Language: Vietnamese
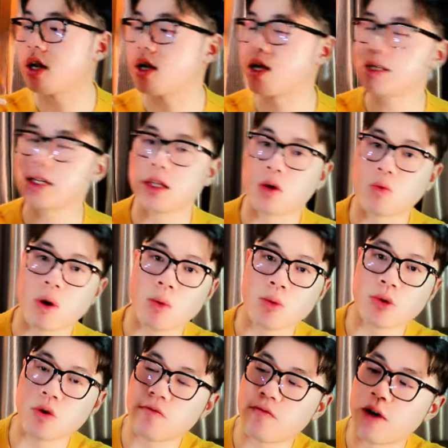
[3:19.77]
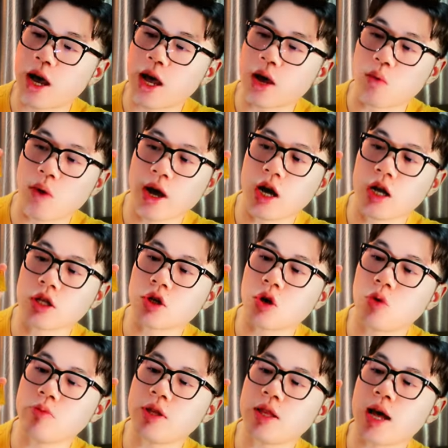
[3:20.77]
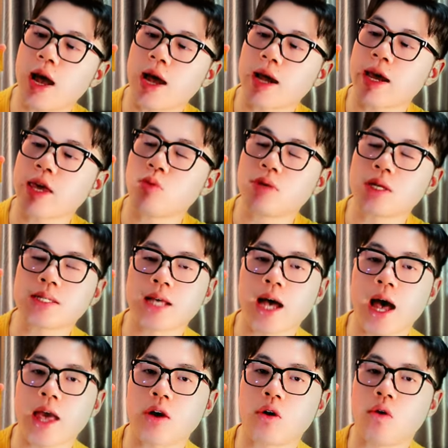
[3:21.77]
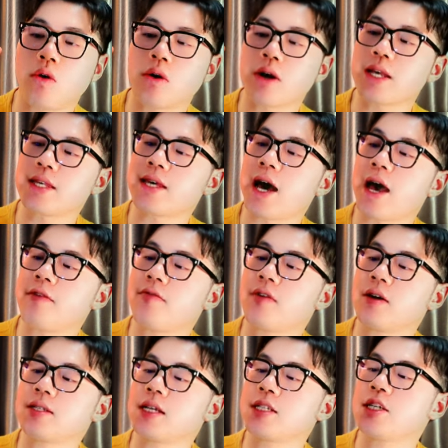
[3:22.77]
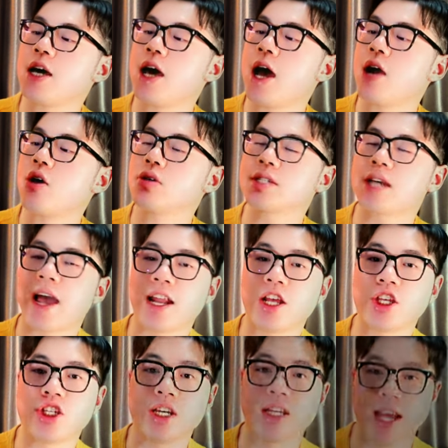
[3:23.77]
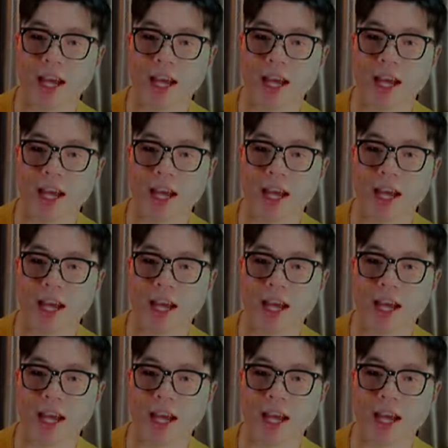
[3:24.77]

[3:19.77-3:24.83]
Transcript: đó là sơ lược qua một chút về ngoại hình cũng như là cái dung tích size của cái chai Versace Eros Energy